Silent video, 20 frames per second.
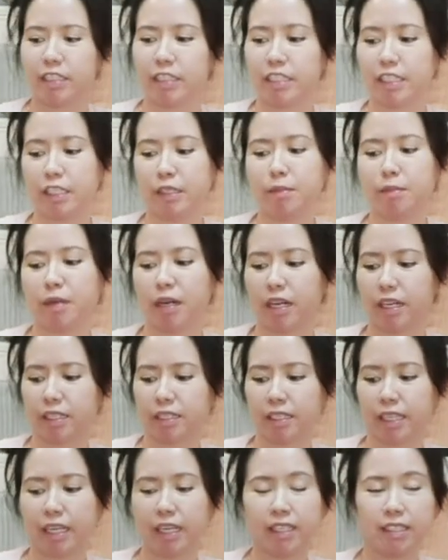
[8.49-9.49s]
three
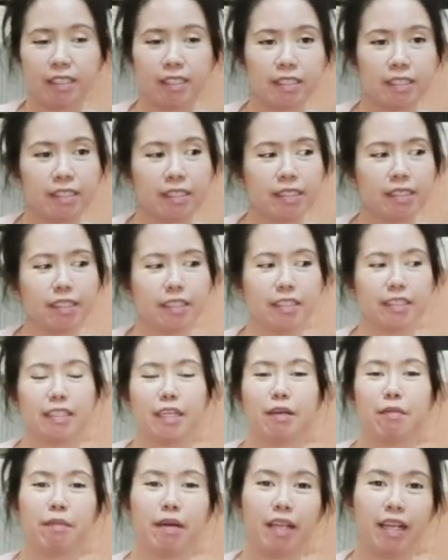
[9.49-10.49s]
boxes,
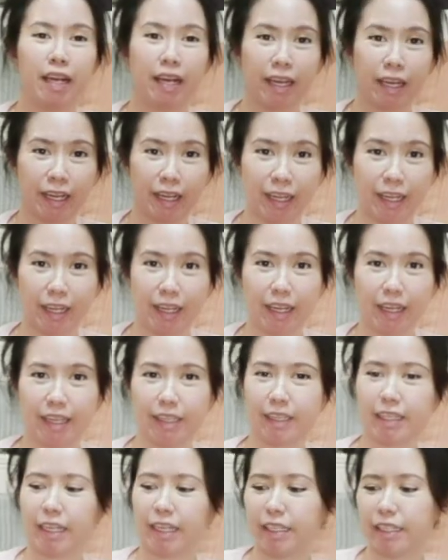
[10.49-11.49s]
isang malaki
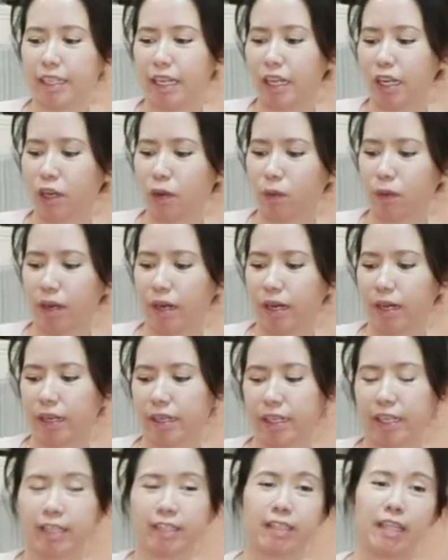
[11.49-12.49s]
and then dalawang
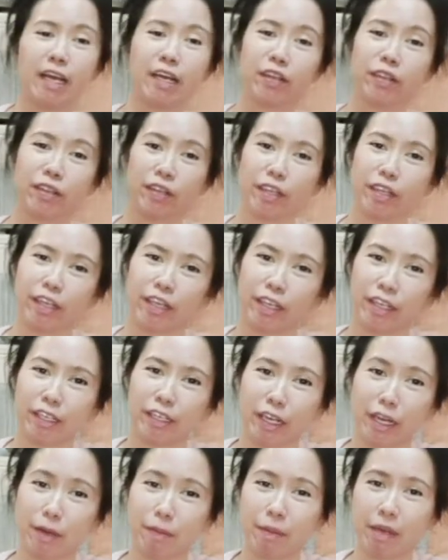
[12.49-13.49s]
rectangular
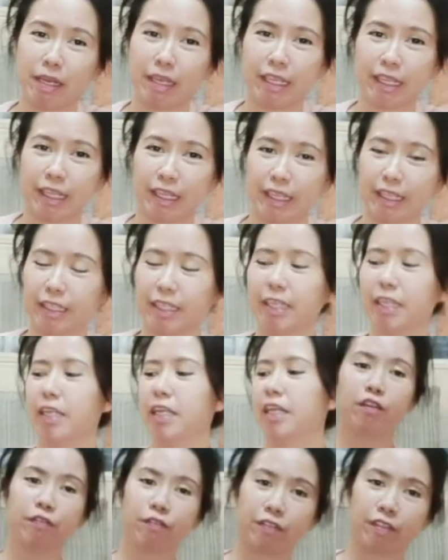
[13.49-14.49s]
na maliit.
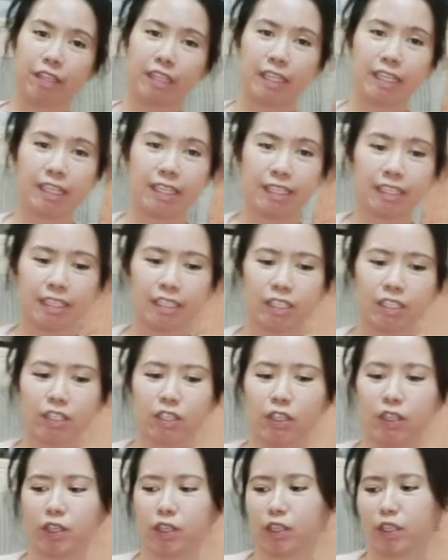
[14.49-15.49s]
These
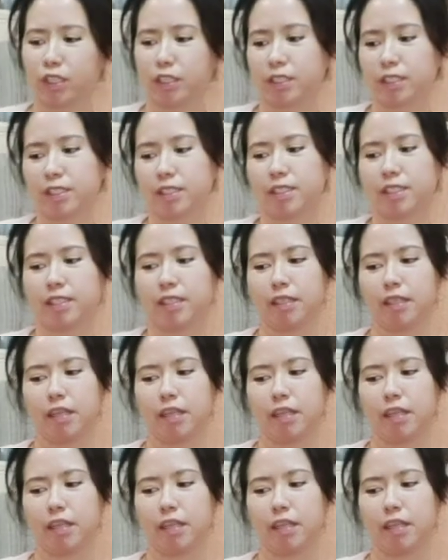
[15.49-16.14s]
cost